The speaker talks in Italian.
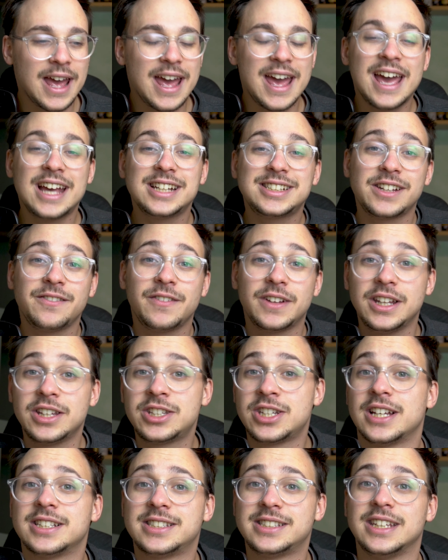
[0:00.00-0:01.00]
E se vi
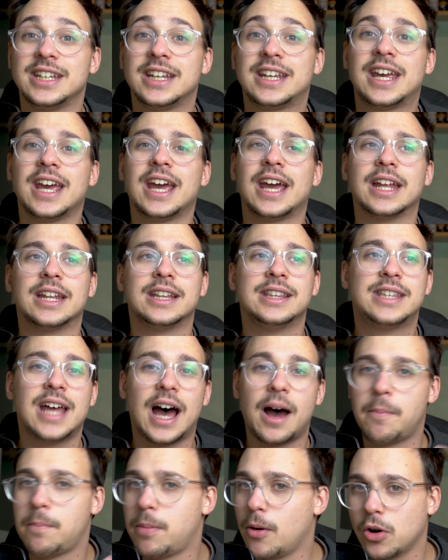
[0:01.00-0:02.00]
dicessi che
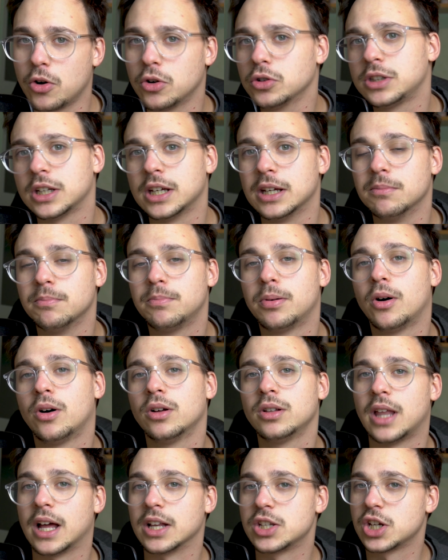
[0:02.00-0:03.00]
da poco tempo,
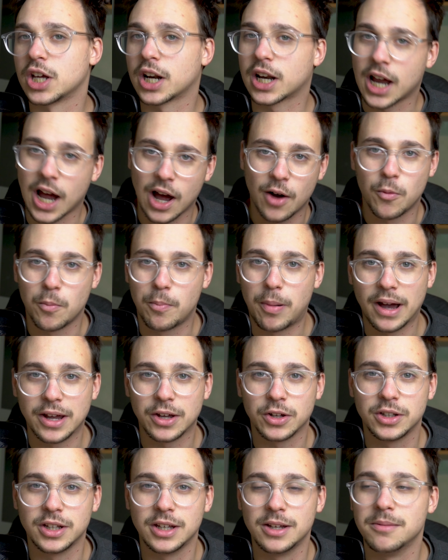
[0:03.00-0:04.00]
da circa un
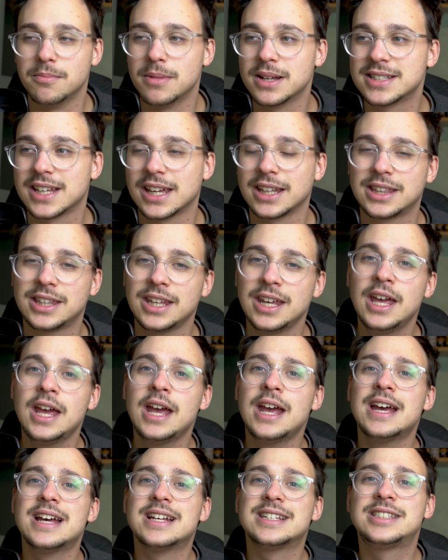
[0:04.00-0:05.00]
paio di mesetti,
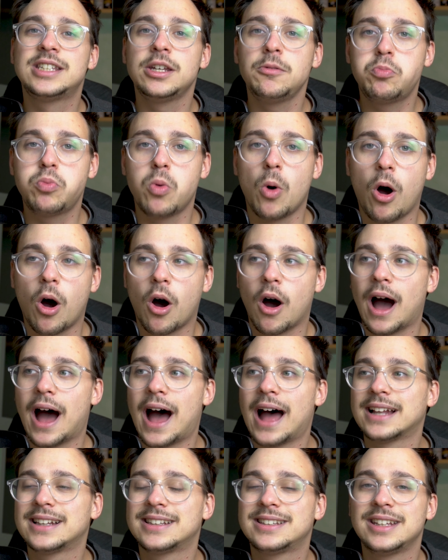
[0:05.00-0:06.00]
si può
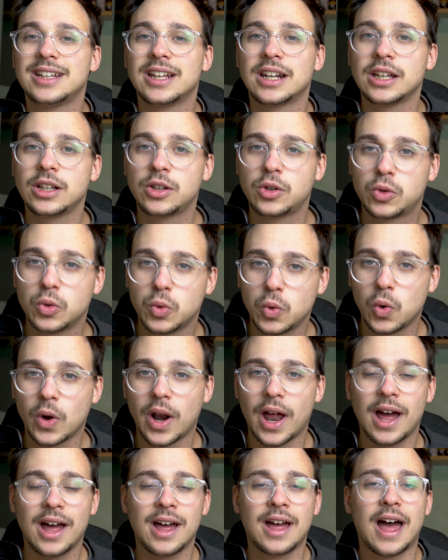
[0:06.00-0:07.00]

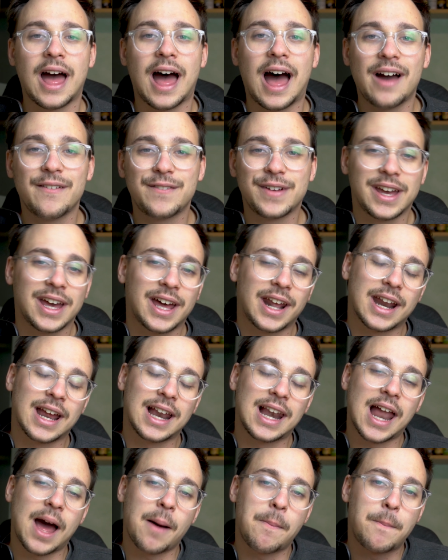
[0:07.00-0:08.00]
addirittura avere
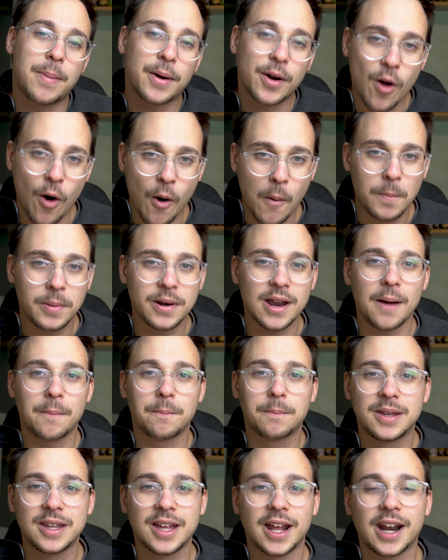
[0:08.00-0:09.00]
la propria
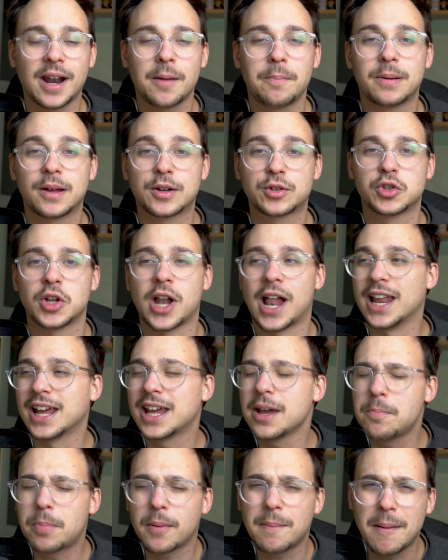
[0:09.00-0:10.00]
birra personale
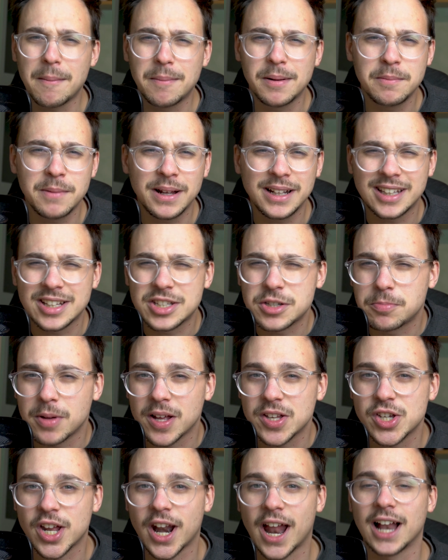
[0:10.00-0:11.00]
che probabilmente ci
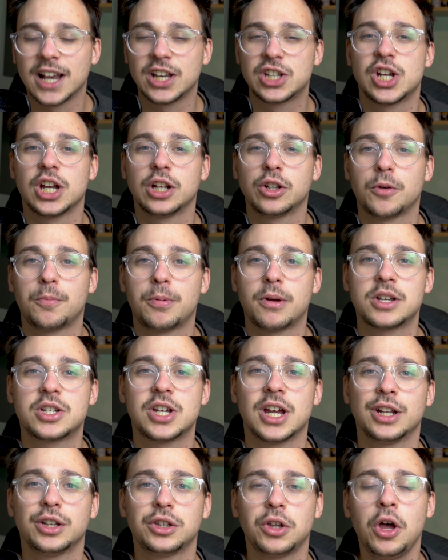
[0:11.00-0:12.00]
piacerà al
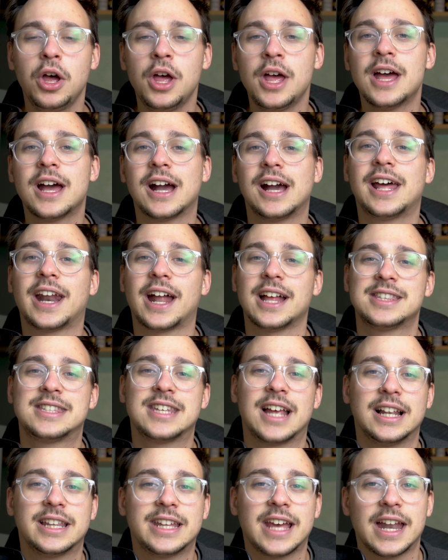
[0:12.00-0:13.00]
100%
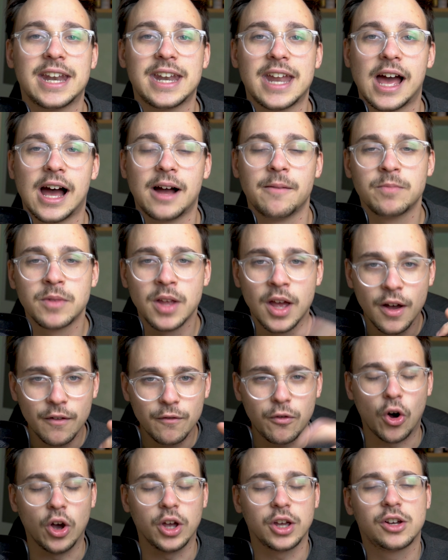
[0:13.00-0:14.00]
grazie al DNA.
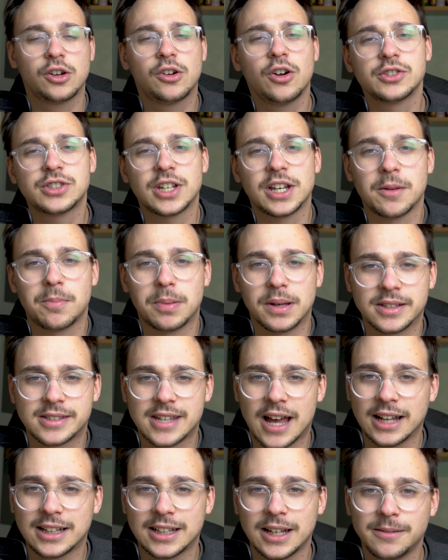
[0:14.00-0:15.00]
Voi cosa ne
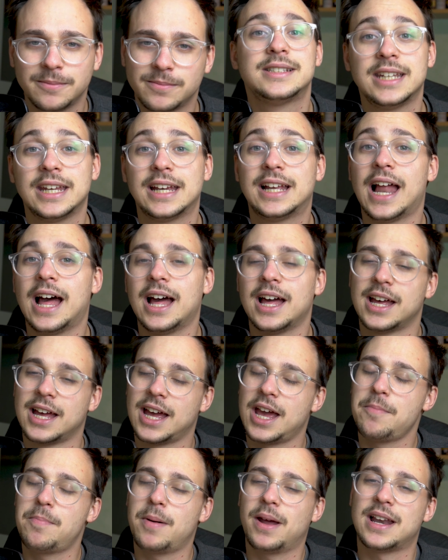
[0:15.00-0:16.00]
pensate? Sigla
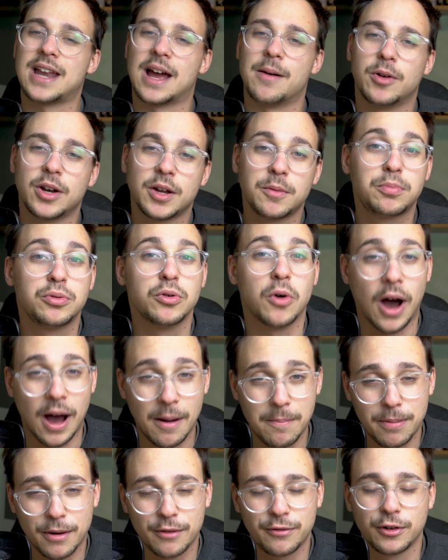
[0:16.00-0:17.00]
e parliamone più
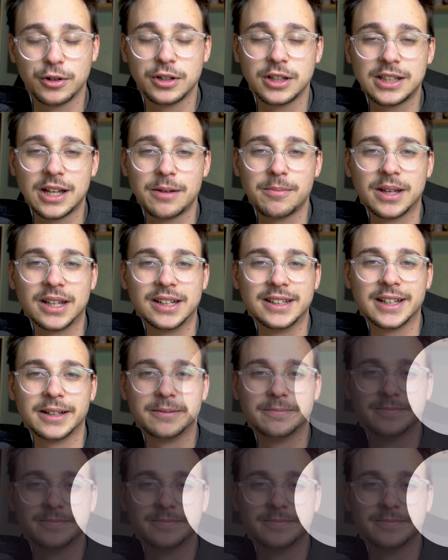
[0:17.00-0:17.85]
approfonditamente.